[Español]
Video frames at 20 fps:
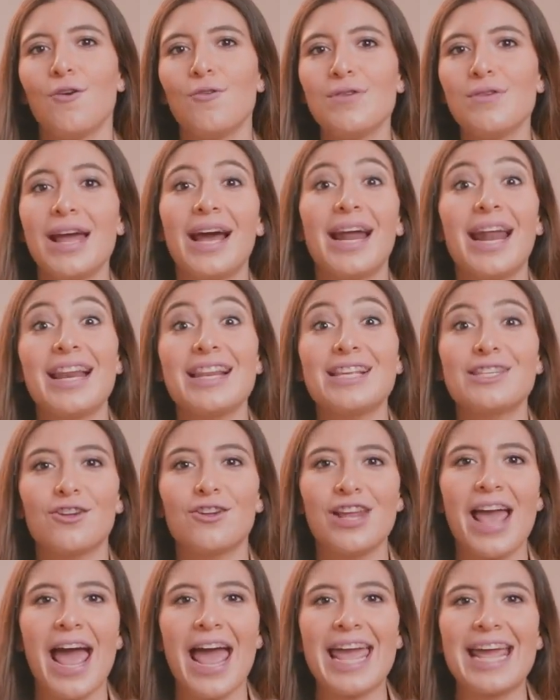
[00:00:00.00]
Una gran
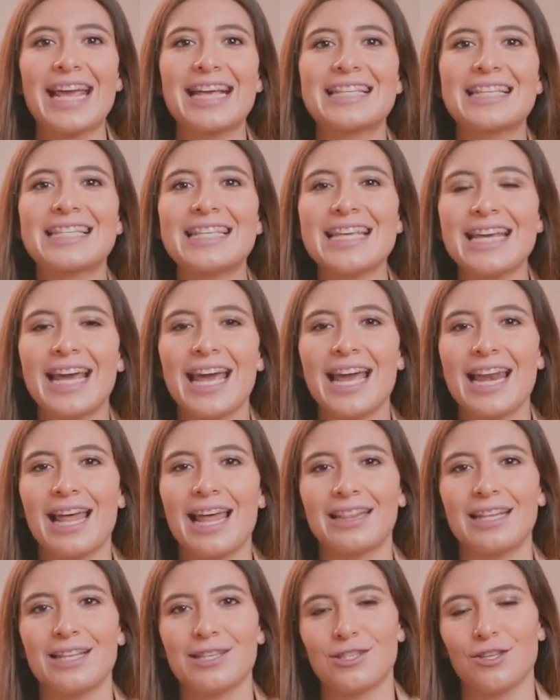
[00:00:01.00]
historia exige
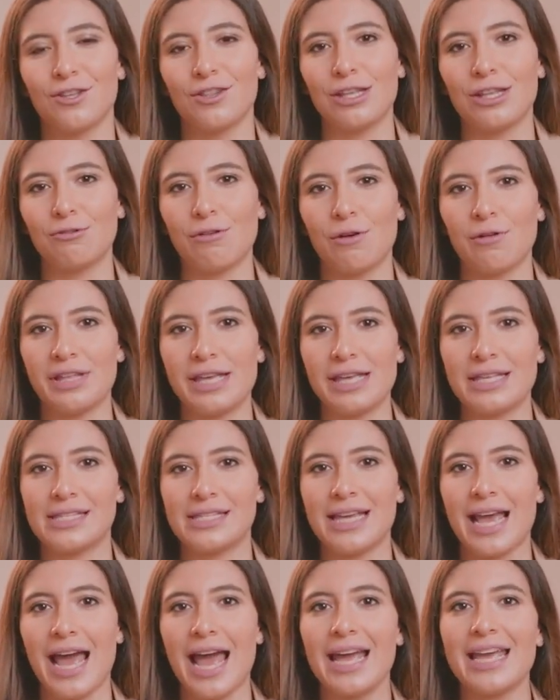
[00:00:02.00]
la atención de tu
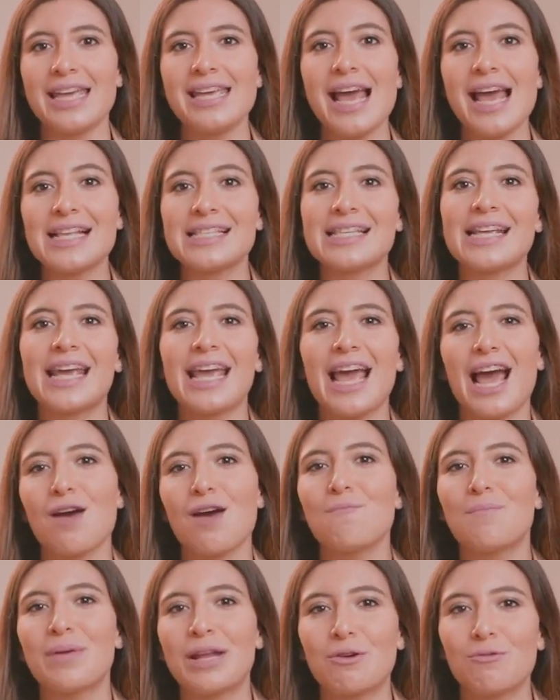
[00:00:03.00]
audiencia y hace que
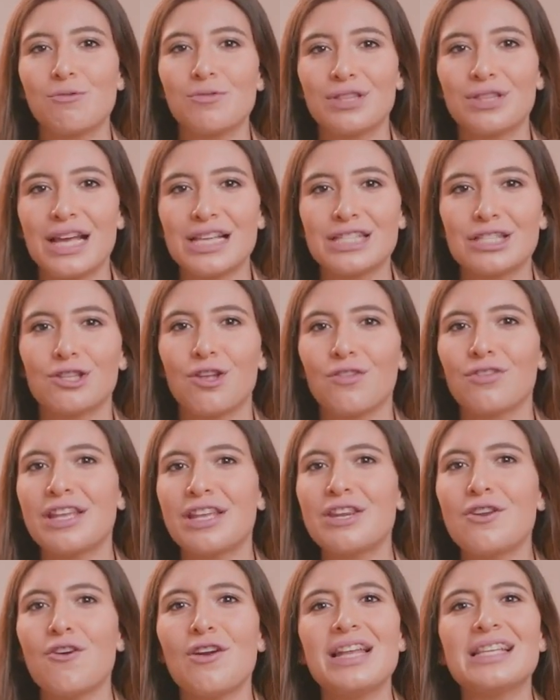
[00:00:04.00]
hagan preguntas
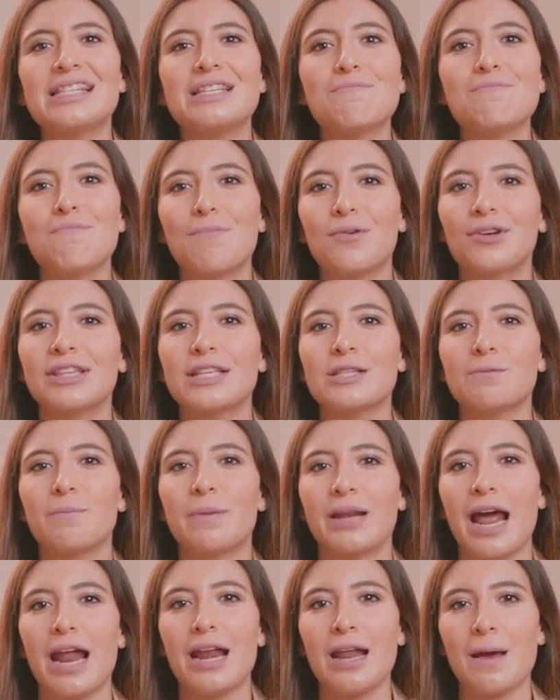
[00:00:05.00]
donde no les importa
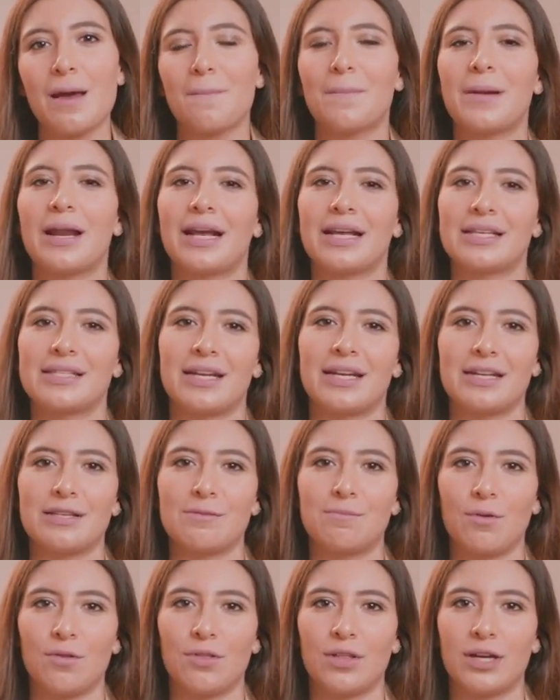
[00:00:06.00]
esperar para que se
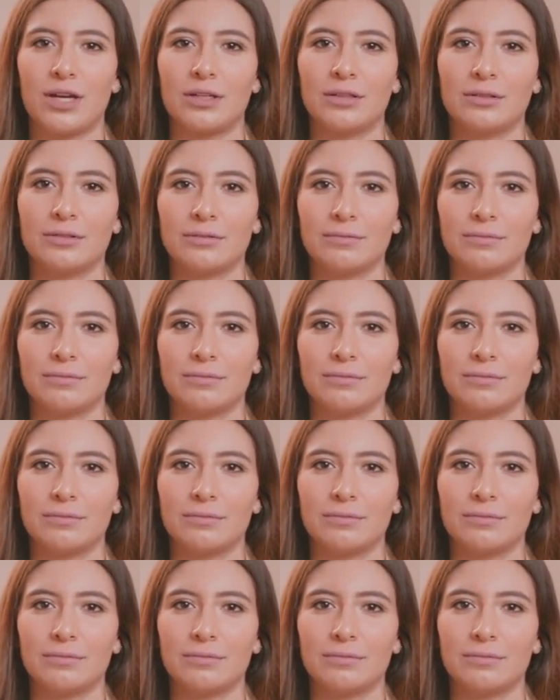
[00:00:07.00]
respondan.